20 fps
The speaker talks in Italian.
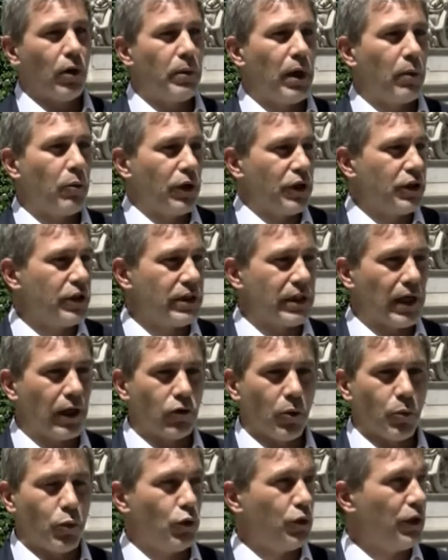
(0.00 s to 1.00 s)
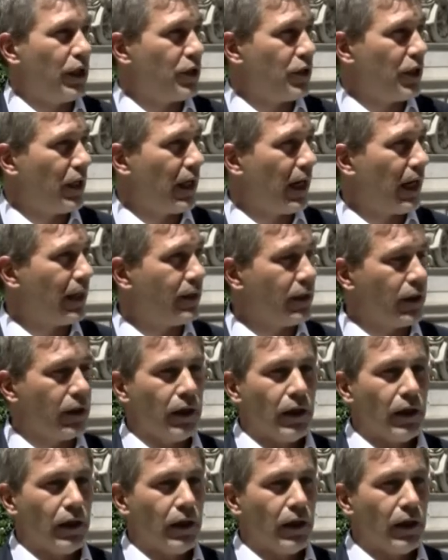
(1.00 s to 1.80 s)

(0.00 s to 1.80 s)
abbiamo registrato più 10 gradi